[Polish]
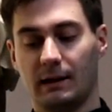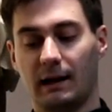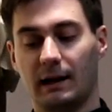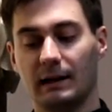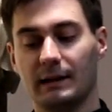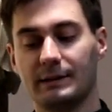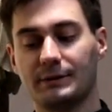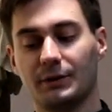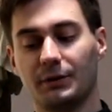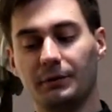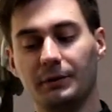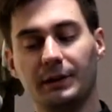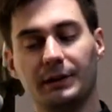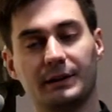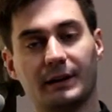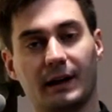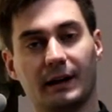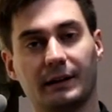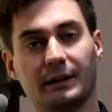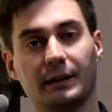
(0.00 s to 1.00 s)
ale są i
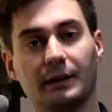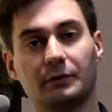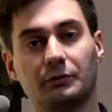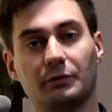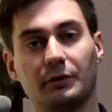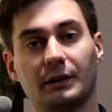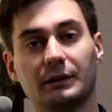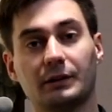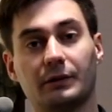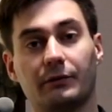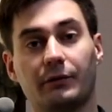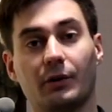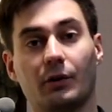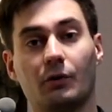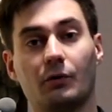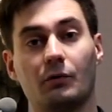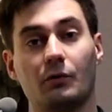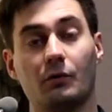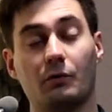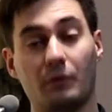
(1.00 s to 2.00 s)
takie, które
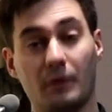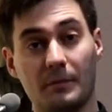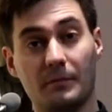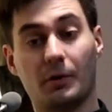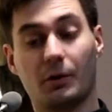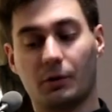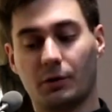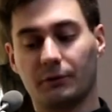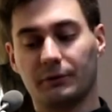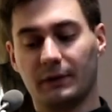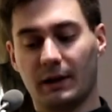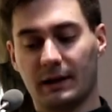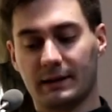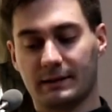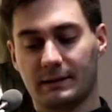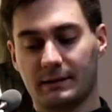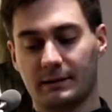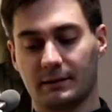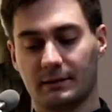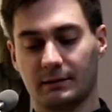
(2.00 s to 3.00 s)
tkwią głęboko w
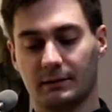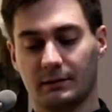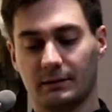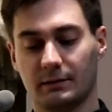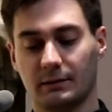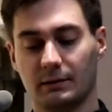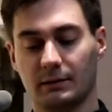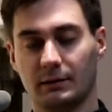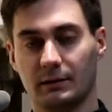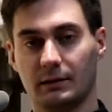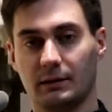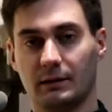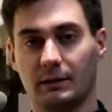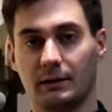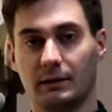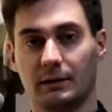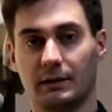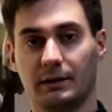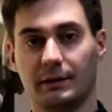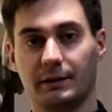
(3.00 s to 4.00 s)
nas.
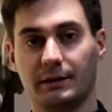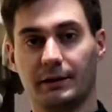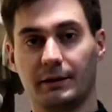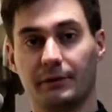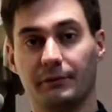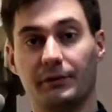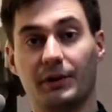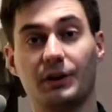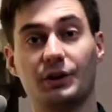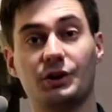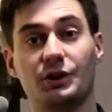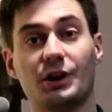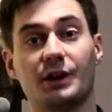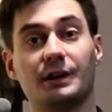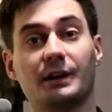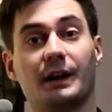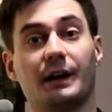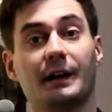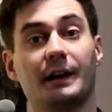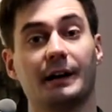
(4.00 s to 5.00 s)

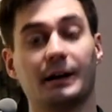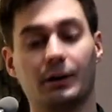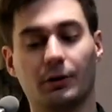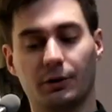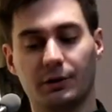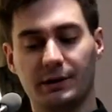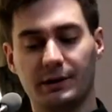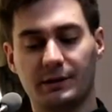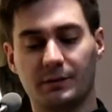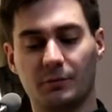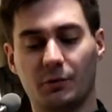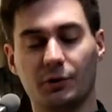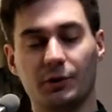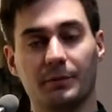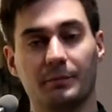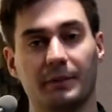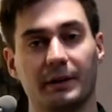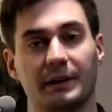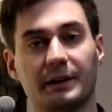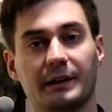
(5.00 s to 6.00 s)
Więzienia egoizmu
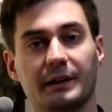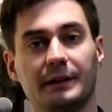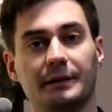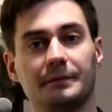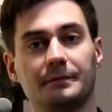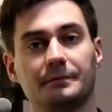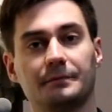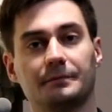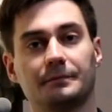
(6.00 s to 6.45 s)
i pychy